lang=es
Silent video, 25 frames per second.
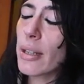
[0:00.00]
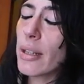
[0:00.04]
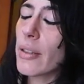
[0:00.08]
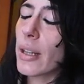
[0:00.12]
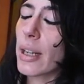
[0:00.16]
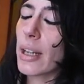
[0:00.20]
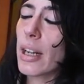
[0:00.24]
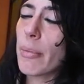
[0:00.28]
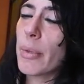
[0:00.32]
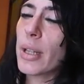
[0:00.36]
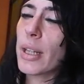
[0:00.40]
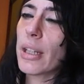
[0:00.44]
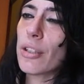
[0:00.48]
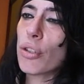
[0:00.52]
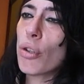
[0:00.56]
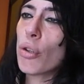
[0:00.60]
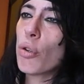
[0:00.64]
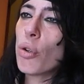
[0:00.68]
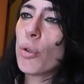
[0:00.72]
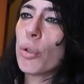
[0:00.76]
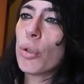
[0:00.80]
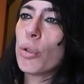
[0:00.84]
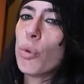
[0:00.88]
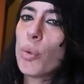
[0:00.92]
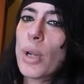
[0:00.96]
dice claramente, esto
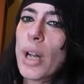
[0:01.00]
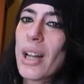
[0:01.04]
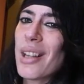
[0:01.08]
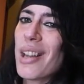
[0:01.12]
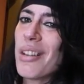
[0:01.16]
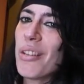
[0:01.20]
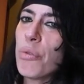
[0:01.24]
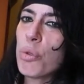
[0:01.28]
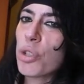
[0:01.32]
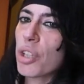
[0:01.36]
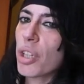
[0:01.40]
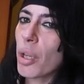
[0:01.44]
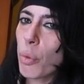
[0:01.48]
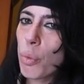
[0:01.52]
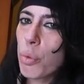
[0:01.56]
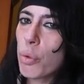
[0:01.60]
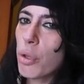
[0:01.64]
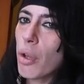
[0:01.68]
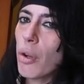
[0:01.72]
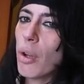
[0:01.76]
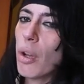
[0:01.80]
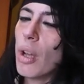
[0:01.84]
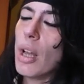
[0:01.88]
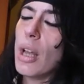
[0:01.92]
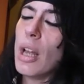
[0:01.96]
no duraría ni un
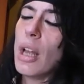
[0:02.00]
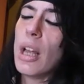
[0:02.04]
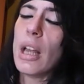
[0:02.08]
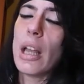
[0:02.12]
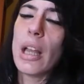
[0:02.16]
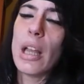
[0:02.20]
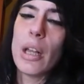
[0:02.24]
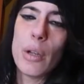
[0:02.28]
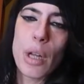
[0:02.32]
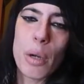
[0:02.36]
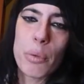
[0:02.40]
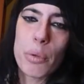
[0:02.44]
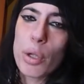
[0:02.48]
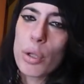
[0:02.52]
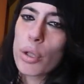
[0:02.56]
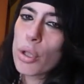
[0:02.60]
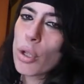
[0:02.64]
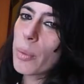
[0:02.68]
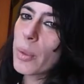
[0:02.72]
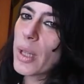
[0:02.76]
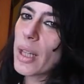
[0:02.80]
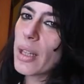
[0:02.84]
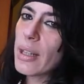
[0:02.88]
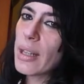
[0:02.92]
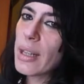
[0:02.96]
segundo en la Unión
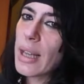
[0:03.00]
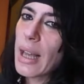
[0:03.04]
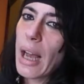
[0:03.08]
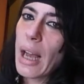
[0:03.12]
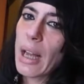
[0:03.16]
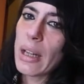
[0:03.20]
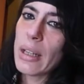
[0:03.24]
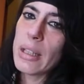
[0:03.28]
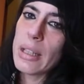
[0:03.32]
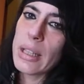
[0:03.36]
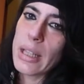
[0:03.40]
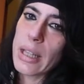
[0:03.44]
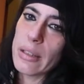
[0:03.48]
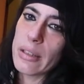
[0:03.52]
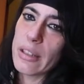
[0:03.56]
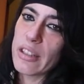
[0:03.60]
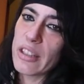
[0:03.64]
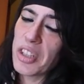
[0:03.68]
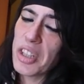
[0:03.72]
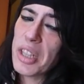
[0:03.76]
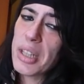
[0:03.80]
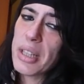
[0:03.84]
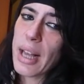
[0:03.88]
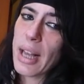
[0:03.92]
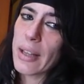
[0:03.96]
Soviética ni en
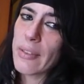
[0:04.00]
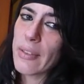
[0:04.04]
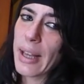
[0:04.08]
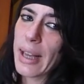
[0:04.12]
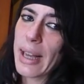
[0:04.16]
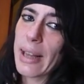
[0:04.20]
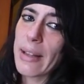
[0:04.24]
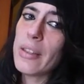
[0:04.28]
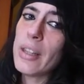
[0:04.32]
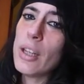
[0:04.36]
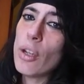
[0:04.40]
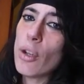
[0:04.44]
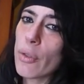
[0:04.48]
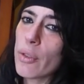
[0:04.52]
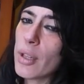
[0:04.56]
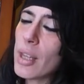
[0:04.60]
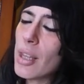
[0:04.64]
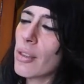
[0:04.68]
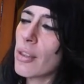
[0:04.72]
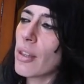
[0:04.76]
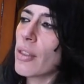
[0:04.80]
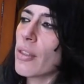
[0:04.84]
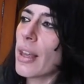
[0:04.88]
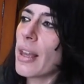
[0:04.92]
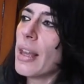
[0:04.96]
China. Y de Gandhi lo
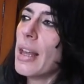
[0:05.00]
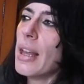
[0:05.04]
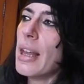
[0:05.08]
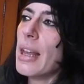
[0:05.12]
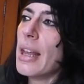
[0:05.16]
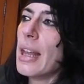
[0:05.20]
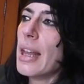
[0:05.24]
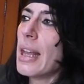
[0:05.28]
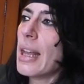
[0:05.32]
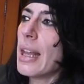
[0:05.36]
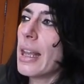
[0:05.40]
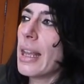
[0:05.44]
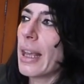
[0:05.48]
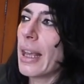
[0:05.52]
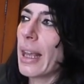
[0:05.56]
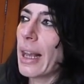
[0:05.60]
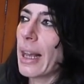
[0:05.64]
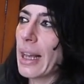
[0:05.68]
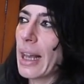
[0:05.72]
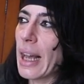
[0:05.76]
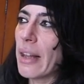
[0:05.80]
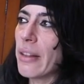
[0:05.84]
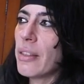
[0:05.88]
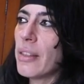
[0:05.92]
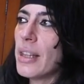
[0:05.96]
dice. Dice, eh,
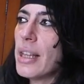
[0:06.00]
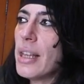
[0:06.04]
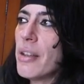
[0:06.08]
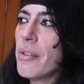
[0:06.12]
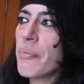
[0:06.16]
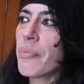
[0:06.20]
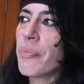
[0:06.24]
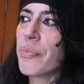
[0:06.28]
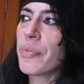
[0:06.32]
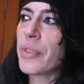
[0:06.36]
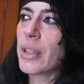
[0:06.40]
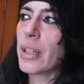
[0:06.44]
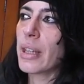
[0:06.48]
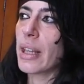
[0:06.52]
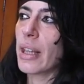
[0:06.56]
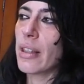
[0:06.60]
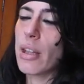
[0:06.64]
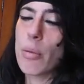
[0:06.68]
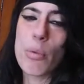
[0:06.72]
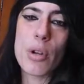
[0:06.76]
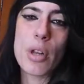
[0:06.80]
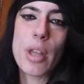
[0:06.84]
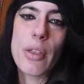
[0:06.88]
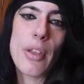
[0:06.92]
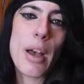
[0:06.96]
Gandhi que
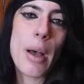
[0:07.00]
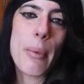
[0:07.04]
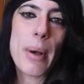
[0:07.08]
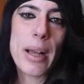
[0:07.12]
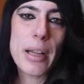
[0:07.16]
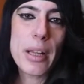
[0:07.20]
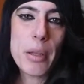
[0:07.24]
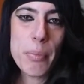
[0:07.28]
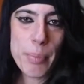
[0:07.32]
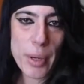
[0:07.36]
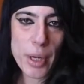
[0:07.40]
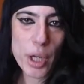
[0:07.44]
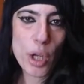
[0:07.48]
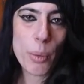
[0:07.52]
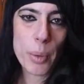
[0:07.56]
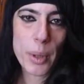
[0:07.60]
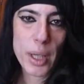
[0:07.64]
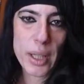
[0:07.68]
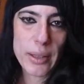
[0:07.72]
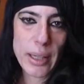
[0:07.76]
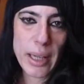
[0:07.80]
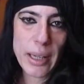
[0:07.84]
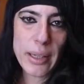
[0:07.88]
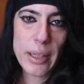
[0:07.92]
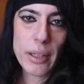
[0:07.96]
demonizaba al imperio
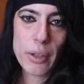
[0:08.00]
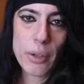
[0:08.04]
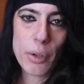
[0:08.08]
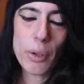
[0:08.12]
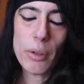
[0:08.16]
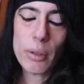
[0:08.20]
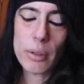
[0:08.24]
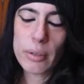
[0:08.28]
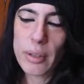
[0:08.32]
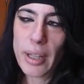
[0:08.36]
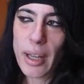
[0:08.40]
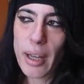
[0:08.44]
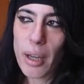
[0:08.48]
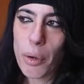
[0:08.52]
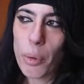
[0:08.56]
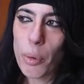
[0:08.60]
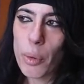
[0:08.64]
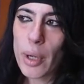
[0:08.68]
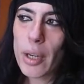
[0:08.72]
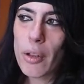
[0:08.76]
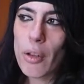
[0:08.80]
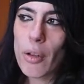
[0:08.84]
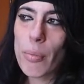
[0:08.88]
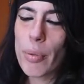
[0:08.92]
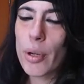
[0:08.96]
británico, de
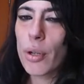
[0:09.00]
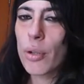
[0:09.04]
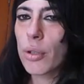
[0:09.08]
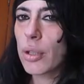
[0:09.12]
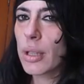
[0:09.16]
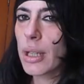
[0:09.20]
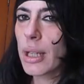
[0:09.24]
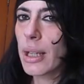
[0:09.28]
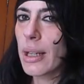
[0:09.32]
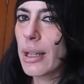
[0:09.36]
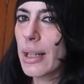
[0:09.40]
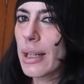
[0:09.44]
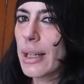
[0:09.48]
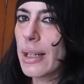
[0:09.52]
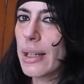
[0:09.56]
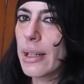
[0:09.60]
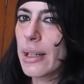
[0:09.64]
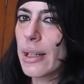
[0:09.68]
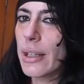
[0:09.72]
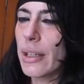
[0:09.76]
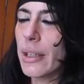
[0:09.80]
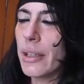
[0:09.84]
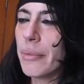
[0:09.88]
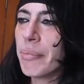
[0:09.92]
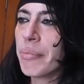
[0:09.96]
acuerdo, pero es que
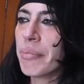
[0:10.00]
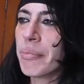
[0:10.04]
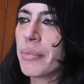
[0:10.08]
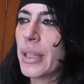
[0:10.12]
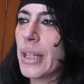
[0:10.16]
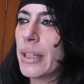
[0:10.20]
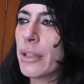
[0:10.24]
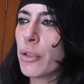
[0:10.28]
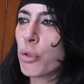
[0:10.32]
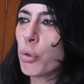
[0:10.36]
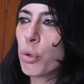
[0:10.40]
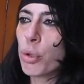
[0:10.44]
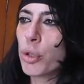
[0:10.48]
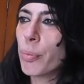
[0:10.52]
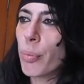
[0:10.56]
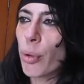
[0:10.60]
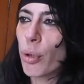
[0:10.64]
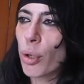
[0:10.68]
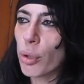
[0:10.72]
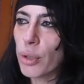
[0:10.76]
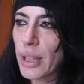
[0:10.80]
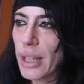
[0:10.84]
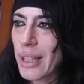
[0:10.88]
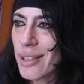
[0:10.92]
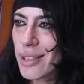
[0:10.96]
eh, sus
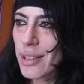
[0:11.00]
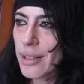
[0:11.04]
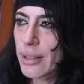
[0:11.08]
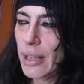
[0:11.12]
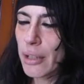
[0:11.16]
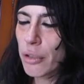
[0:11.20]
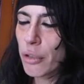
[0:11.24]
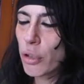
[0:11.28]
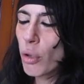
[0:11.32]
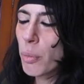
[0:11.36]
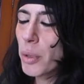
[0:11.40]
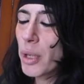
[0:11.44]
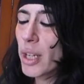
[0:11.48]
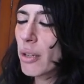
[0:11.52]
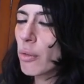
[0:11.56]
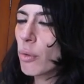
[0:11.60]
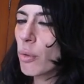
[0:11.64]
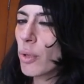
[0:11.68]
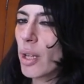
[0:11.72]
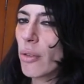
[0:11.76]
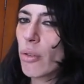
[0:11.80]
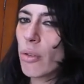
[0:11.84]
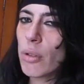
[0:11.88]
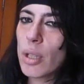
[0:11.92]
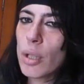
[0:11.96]
protestas no hubieran
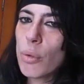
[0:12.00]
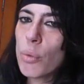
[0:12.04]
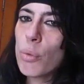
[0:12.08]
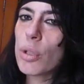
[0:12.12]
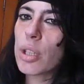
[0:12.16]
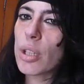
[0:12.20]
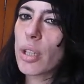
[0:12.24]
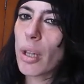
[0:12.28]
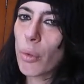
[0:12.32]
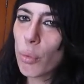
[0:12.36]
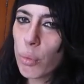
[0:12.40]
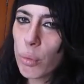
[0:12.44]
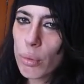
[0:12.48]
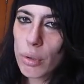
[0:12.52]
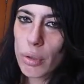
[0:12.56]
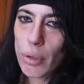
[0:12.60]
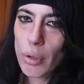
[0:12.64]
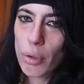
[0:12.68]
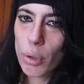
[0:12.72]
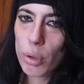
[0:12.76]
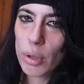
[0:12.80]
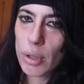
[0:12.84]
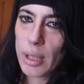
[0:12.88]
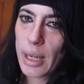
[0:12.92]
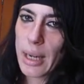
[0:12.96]
durado ni un
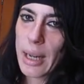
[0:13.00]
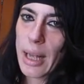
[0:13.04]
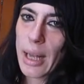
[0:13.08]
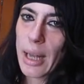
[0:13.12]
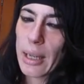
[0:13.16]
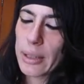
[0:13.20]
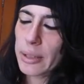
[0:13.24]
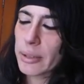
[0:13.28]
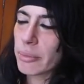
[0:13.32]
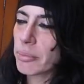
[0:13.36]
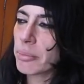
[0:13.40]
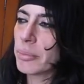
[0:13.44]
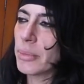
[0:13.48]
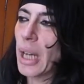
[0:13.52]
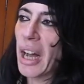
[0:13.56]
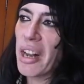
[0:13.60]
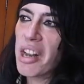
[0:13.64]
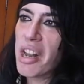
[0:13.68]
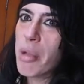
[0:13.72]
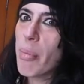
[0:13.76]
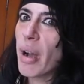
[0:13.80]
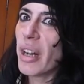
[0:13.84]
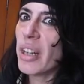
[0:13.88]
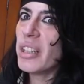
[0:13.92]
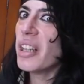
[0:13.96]
segundo contra la
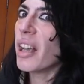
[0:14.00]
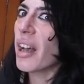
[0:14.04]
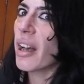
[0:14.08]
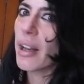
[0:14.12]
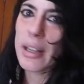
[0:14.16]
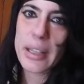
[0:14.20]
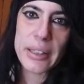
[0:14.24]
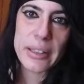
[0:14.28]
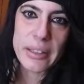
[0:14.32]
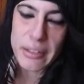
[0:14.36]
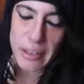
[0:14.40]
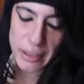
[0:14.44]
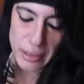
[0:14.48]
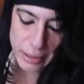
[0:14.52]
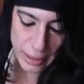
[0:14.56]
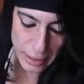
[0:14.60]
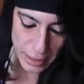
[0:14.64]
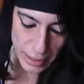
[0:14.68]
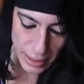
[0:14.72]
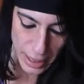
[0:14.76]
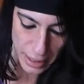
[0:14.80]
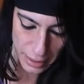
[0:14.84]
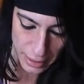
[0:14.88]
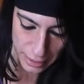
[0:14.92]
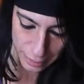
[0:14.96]
Alemania
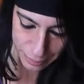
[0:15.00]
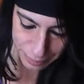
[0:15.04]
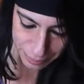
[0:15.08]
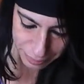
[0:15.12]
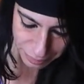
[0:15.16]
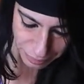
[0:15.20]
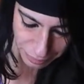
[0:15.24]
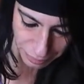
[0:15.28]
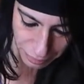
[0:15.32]
hitleriana.